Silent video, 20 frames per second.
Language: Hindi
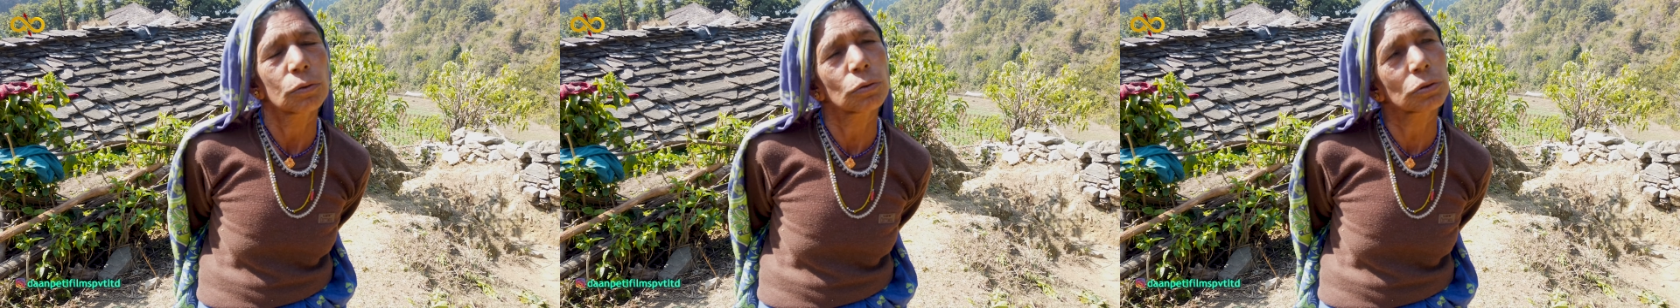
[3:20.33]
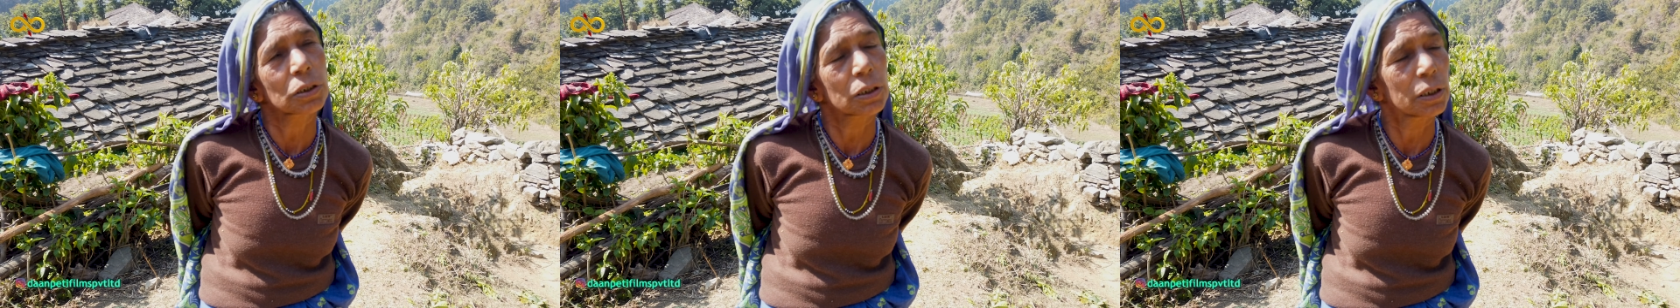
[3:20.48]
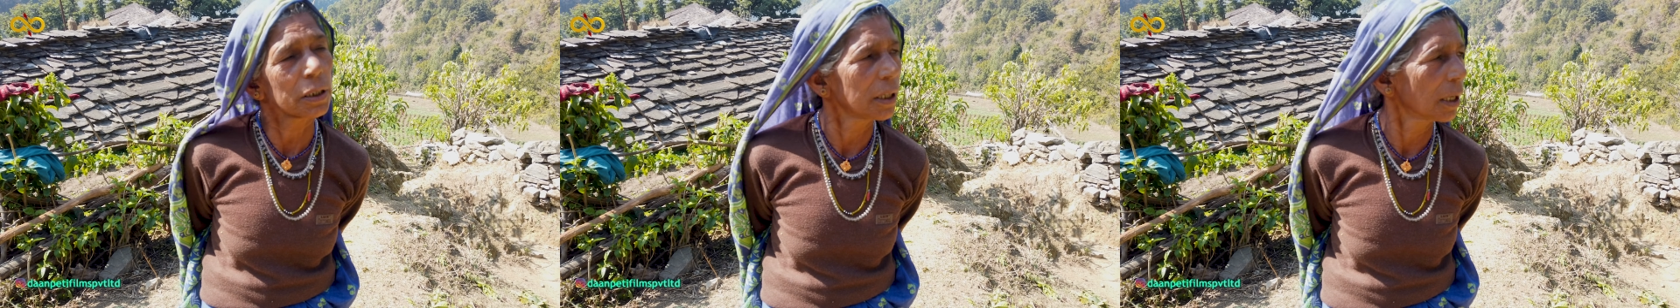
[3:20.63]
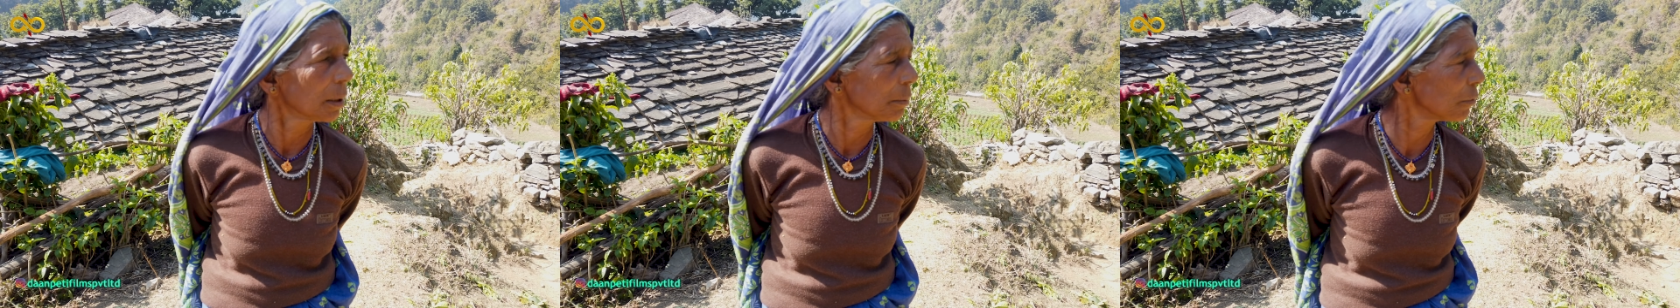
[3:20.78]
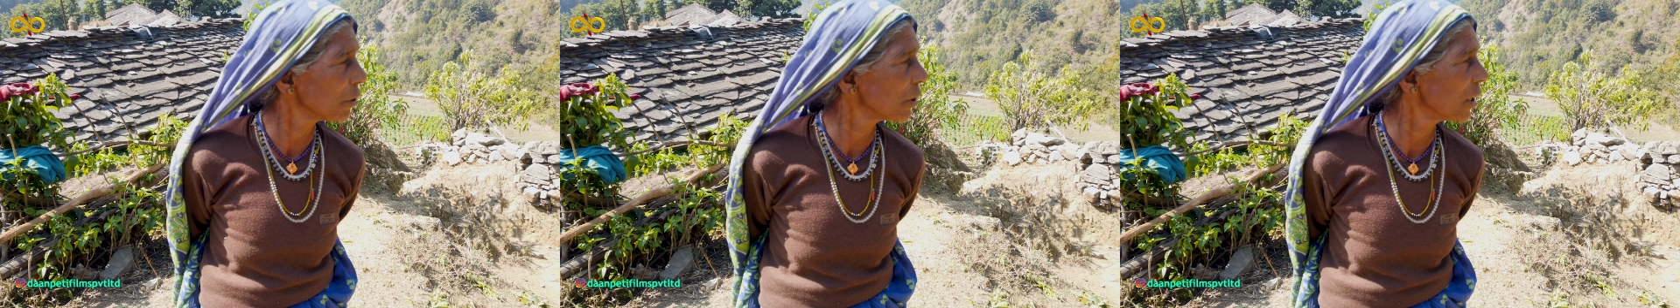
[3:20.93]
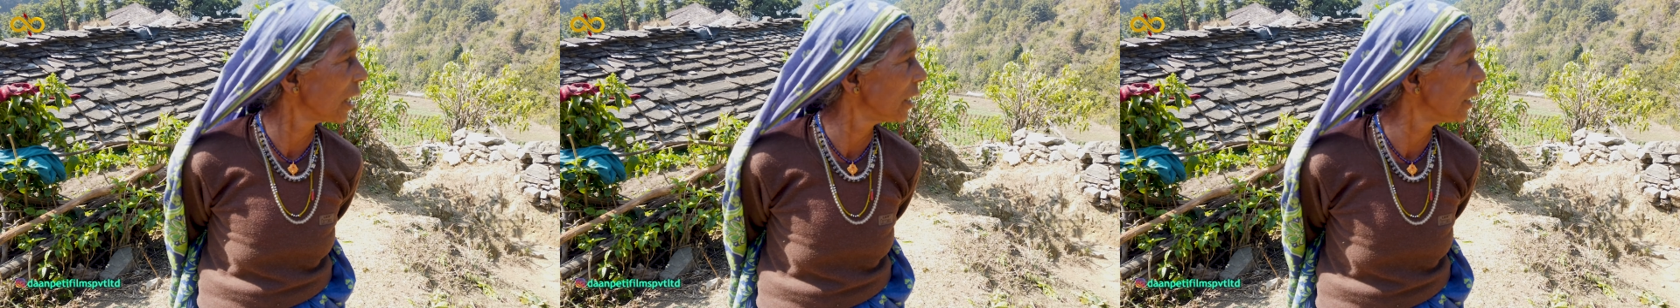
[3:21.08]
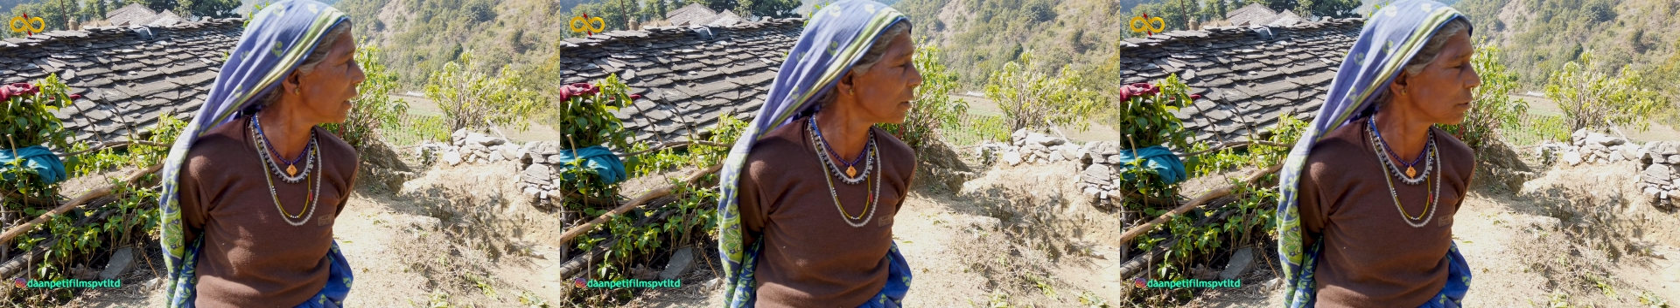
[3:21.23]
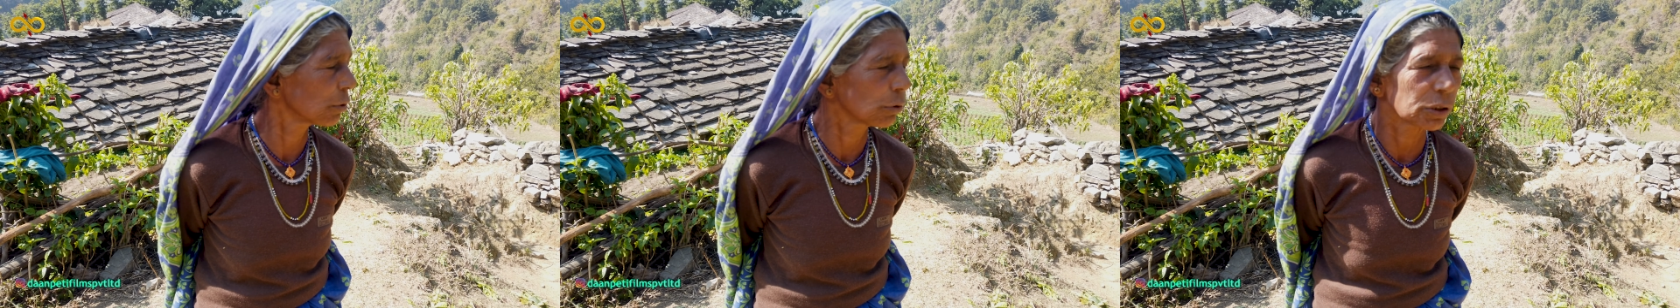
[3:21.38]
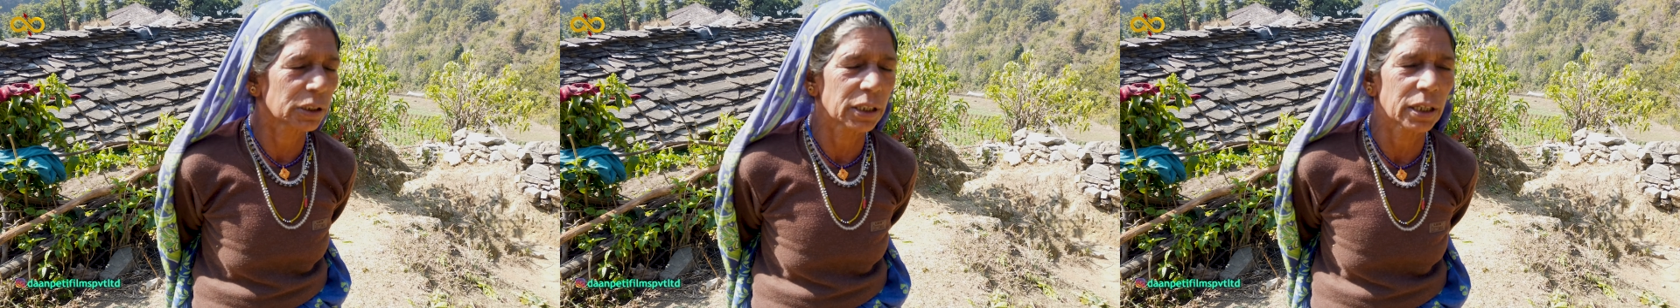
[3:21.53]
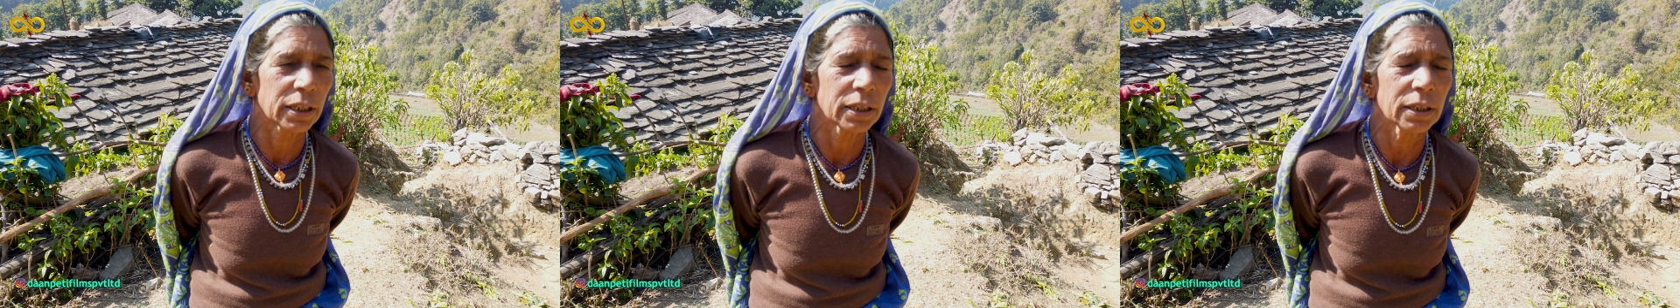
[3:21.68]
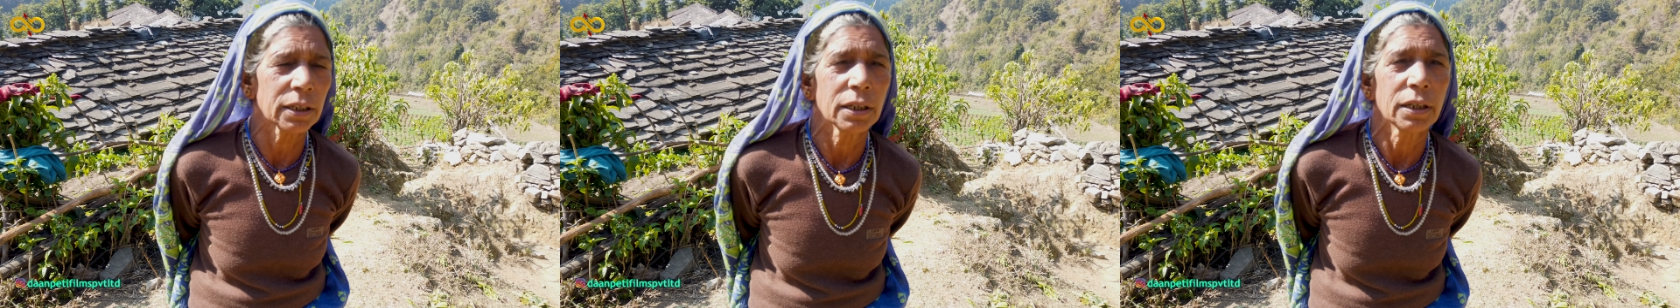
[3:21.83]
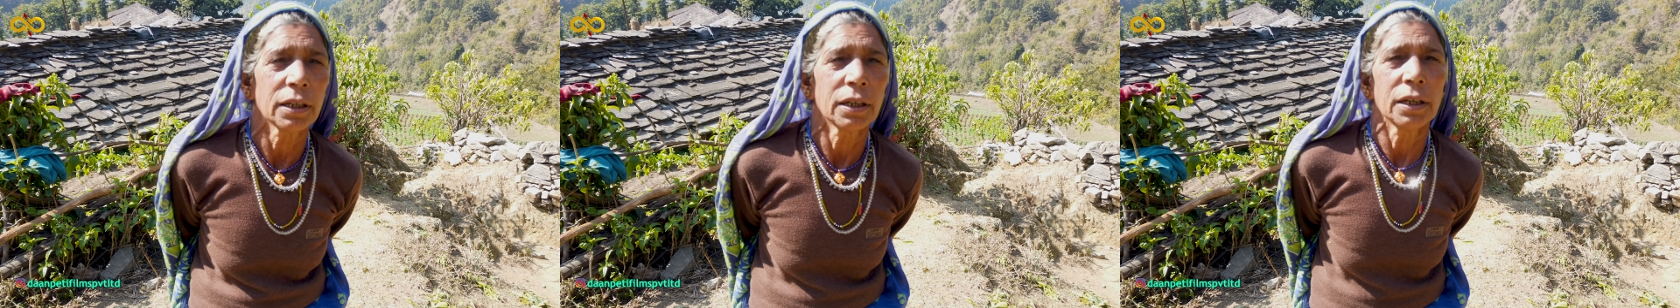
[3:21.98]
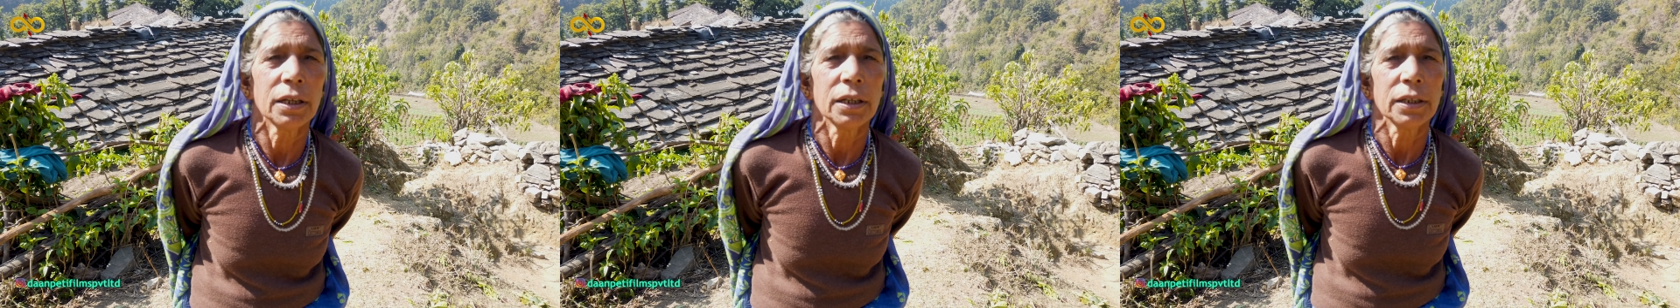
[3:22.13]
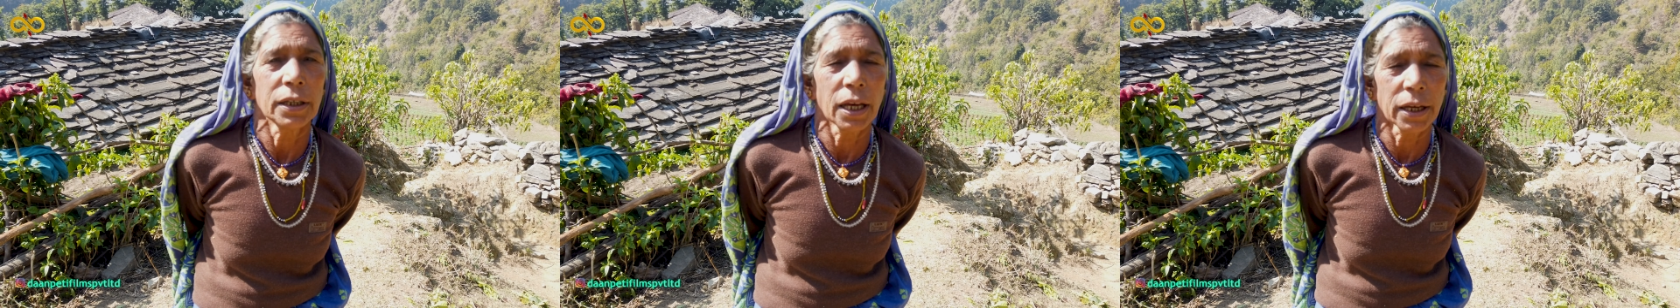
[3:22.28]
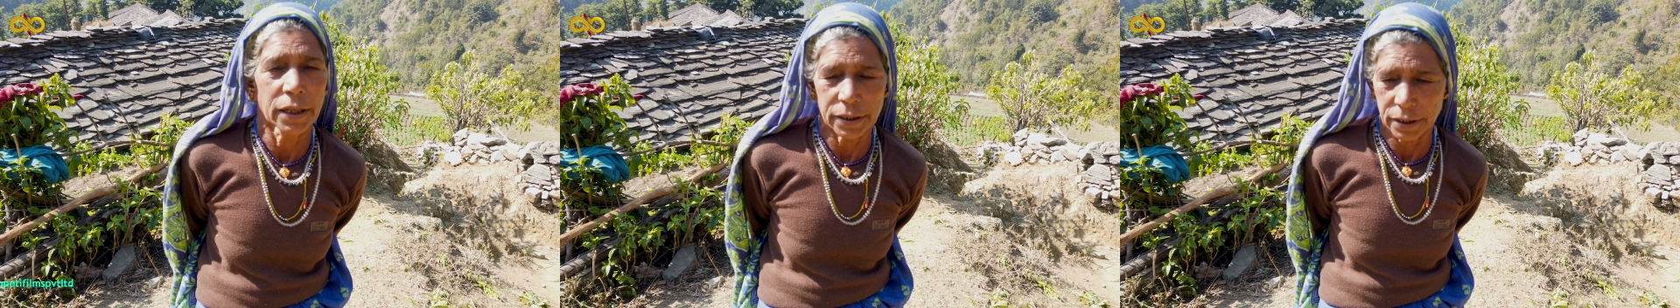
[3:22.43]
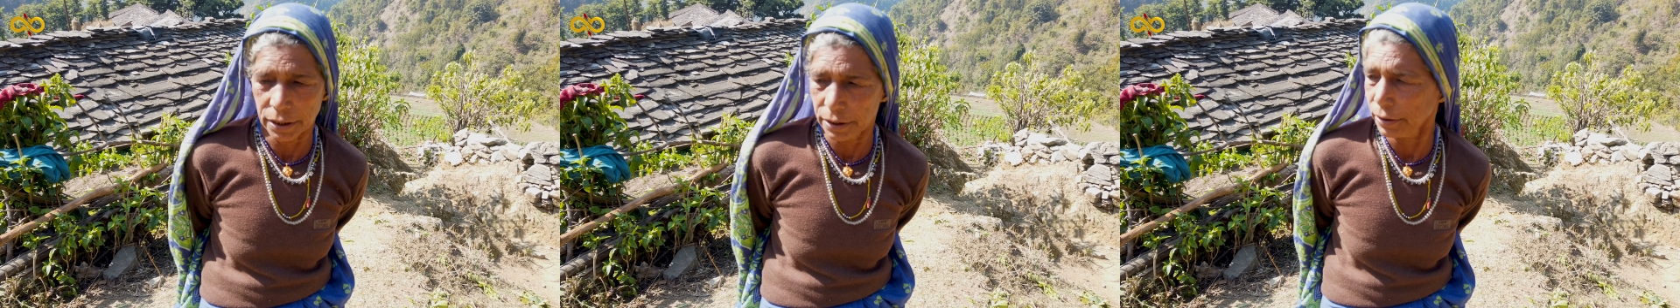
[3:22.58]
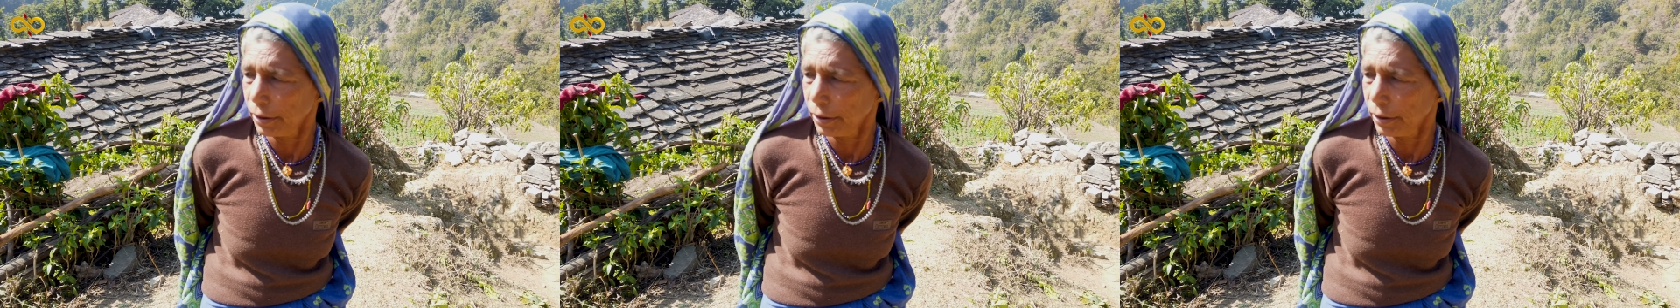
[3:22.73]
कुछ नहीं हम तो यहीं सोते हैं यहीं